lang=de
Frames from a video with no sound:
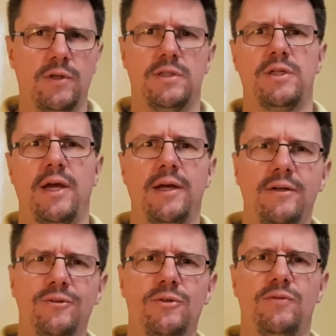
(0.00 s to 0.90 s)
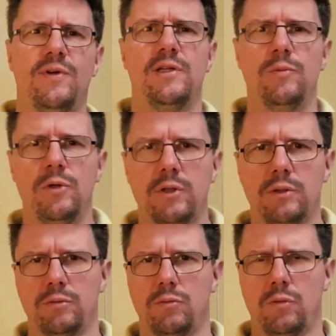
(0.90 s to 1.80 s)
von Hans Geiger und Walter
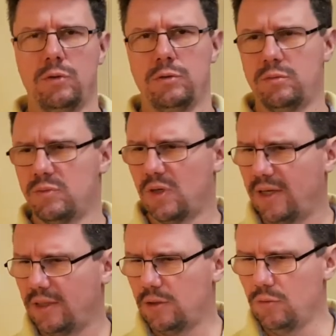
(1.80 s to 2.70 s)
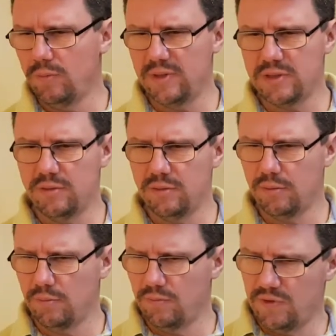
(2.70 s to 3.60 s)
Müller und soll eigentlich nur messen,